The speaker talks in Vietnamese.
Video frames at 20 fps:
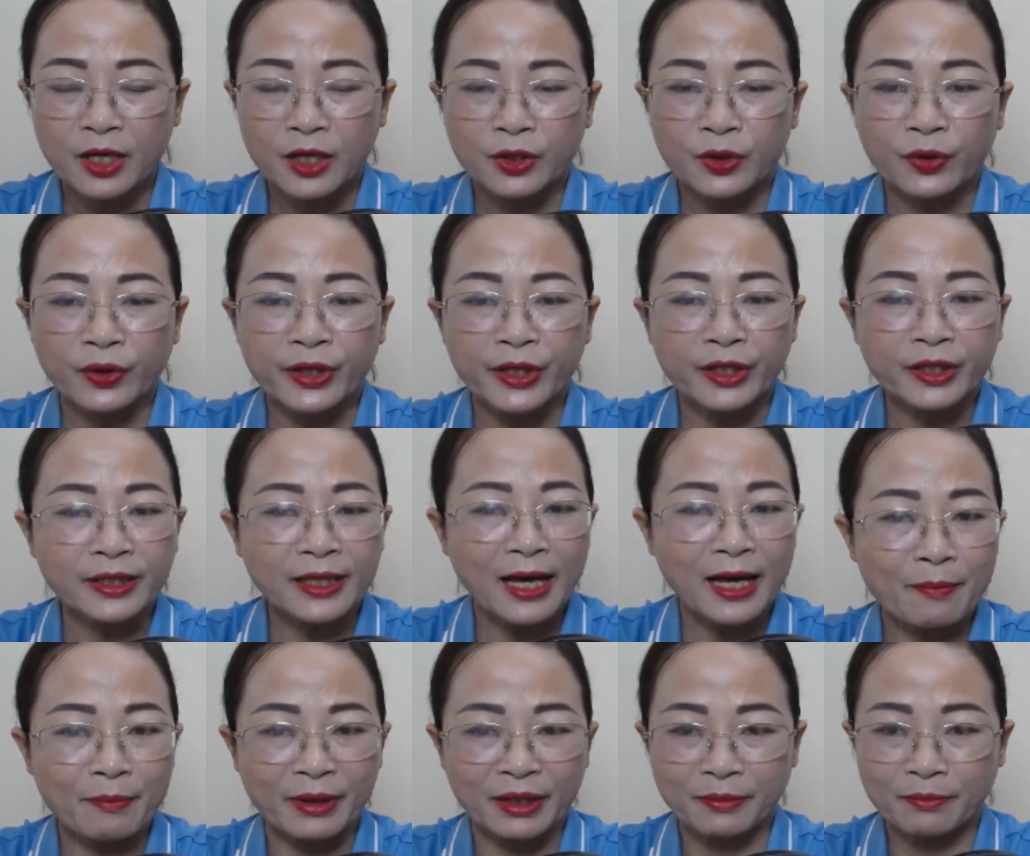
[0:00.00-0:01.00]
nó khiến
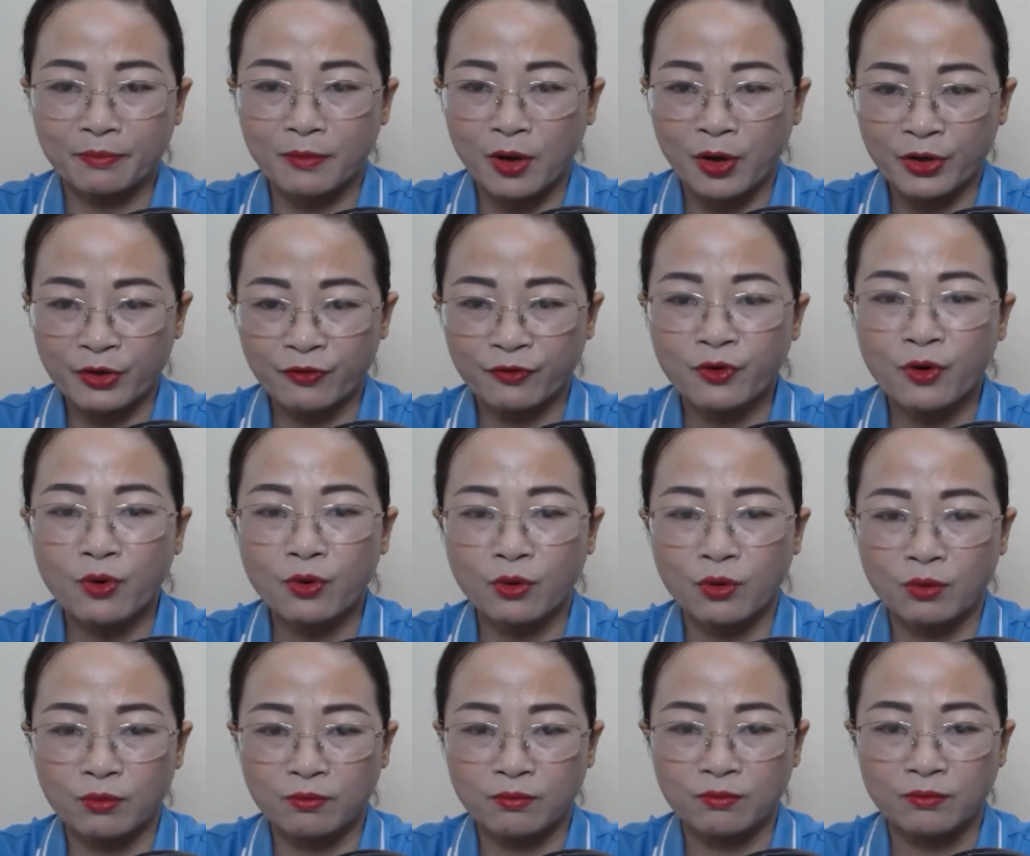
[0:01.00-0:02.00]
mệt mỏi vô
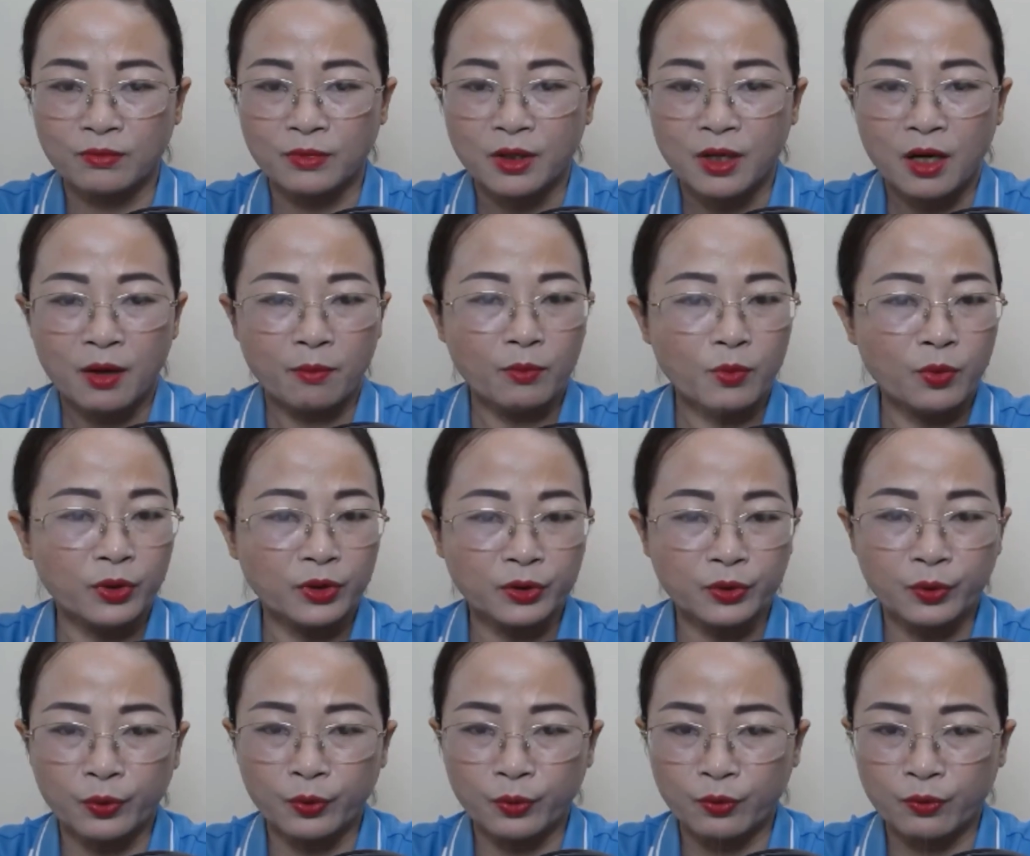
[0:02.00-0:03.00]
cùng, buồn
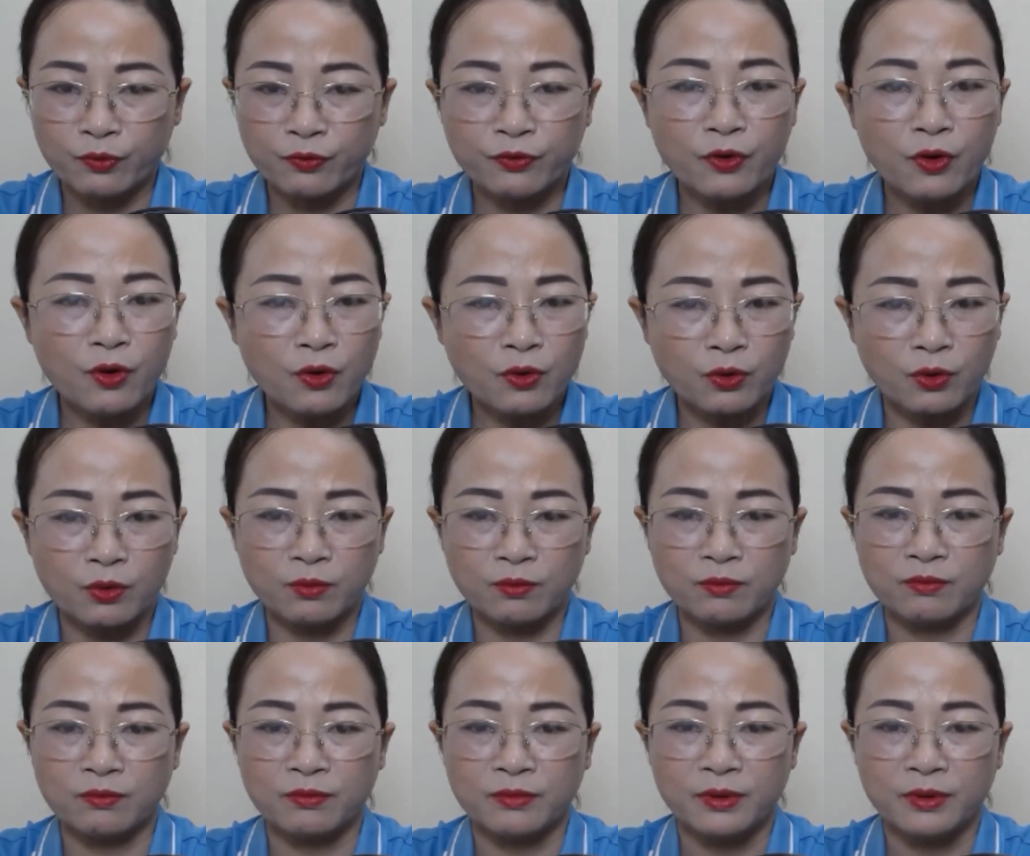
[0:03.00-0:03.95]
ngủ vô cùng.